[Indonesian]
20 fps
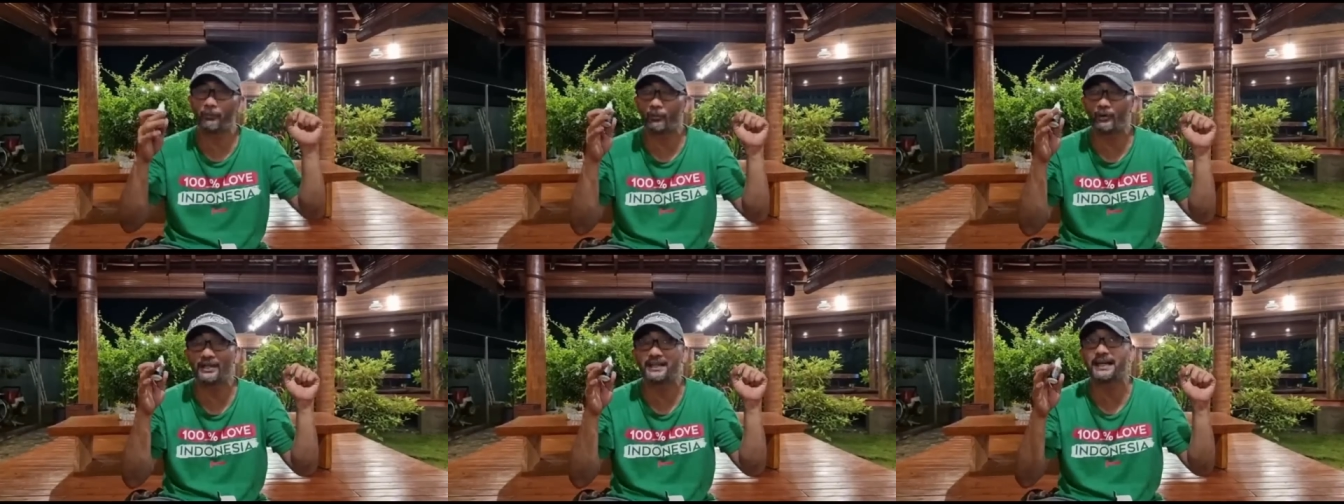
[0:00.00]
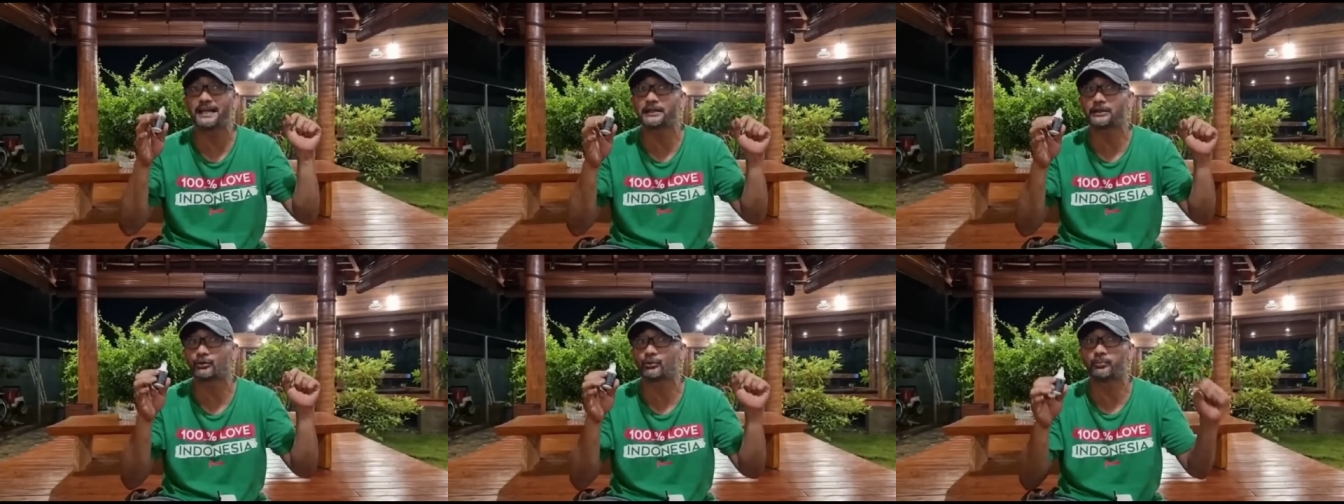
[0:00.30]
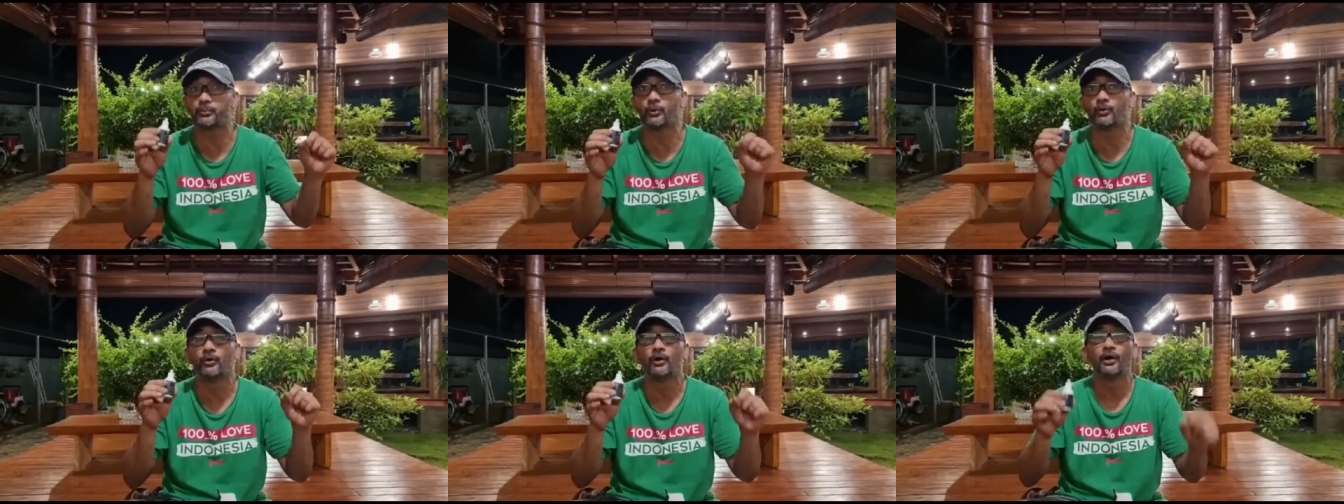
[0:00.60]
imunitas
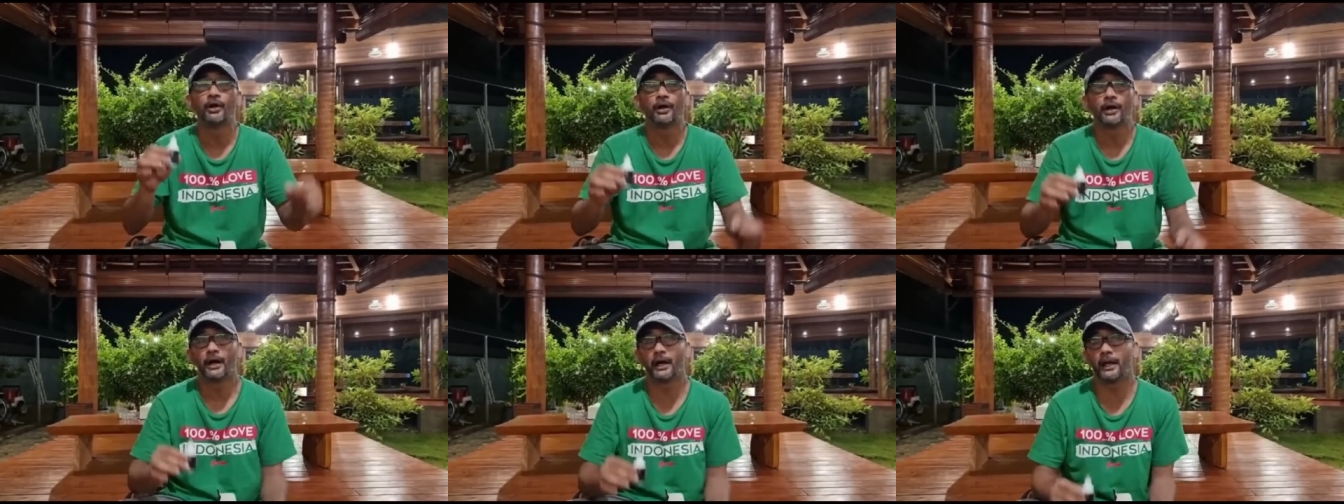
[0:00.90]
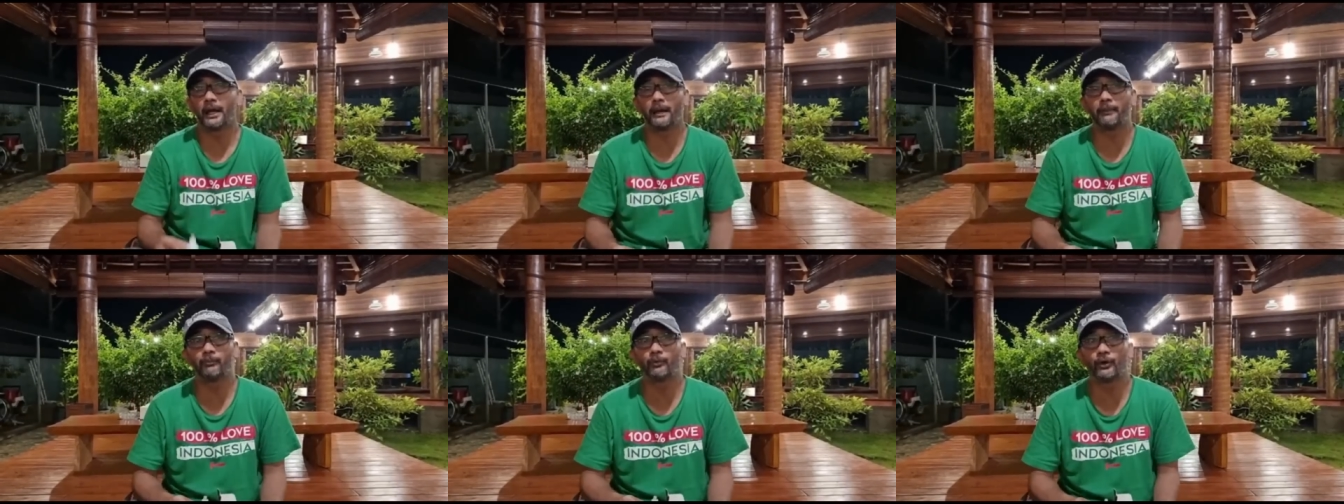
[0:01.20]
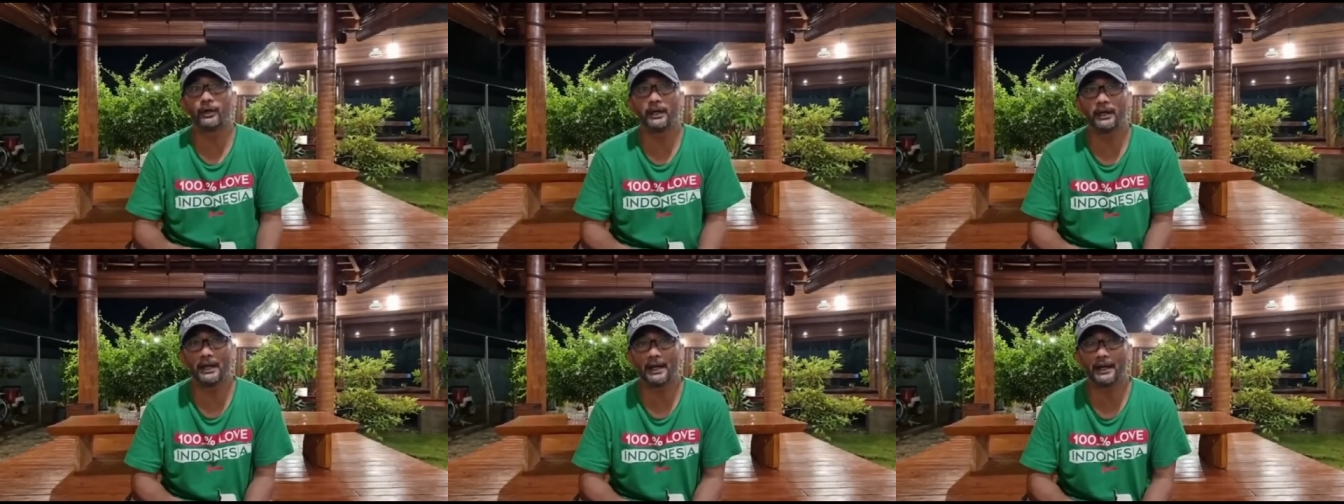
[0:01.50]
tubuh
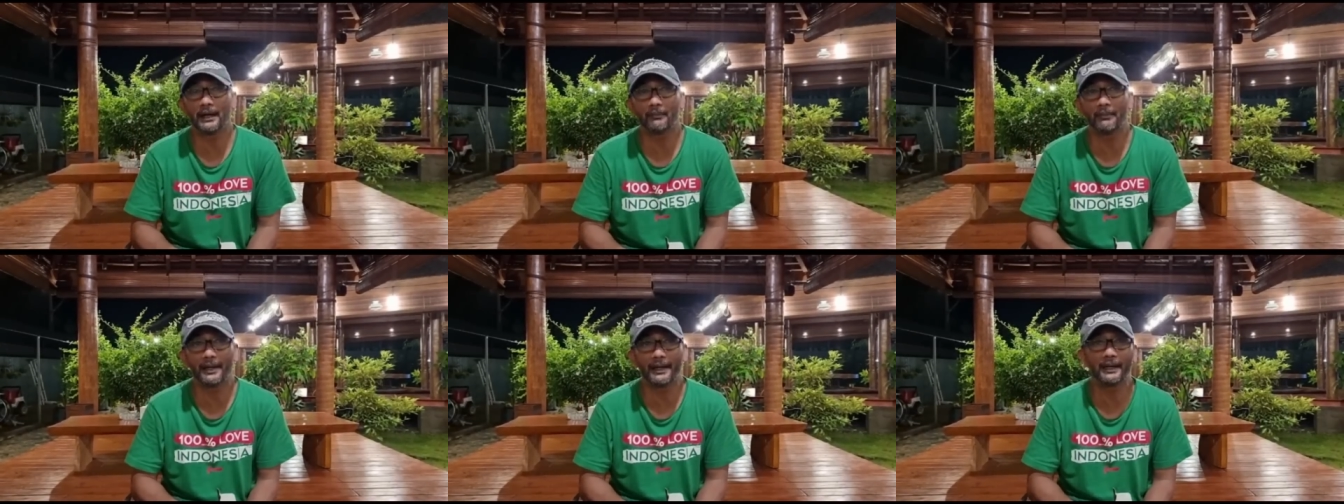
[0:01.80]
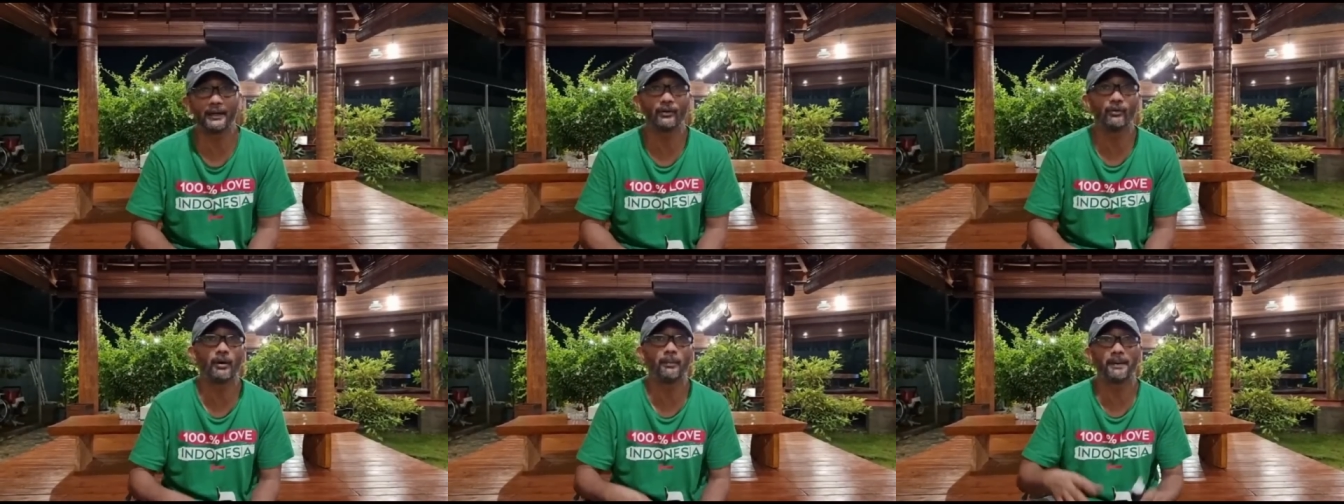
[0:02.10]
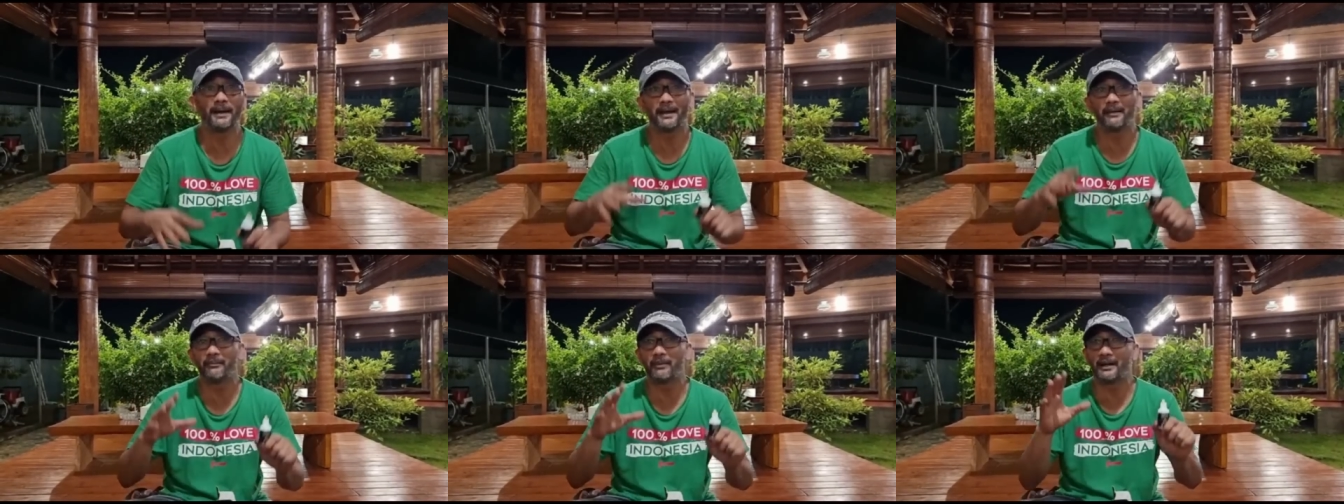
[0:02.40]
Alhamdulillah kemarin gue
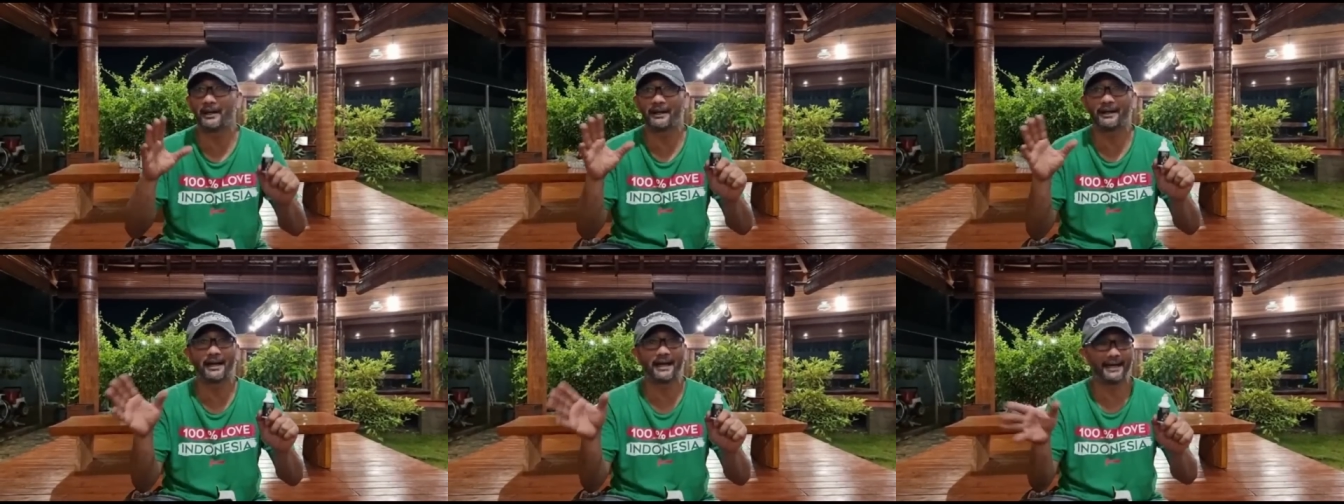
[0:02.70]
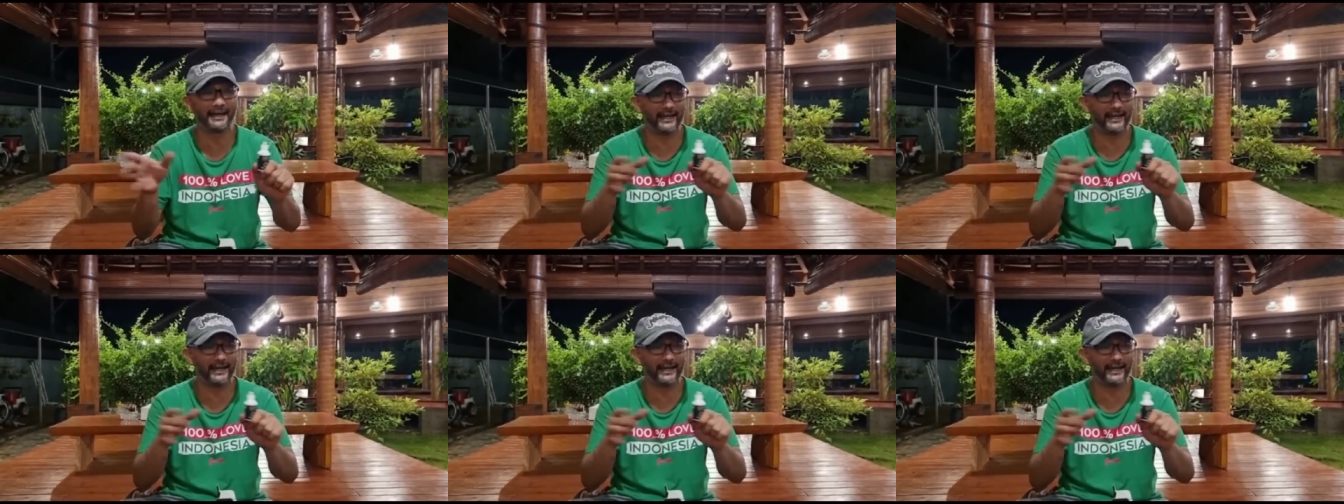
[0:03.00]
badan-badan gak